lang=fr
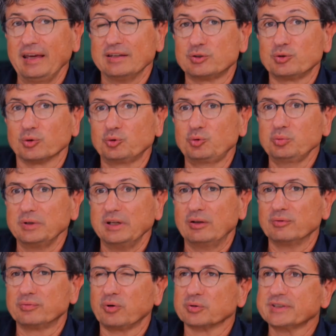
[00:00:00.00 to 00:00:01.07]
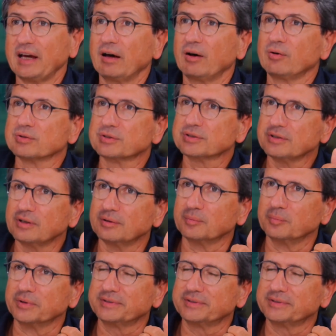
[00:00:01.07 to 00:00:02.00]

et surtout, ils le font ça ensemble.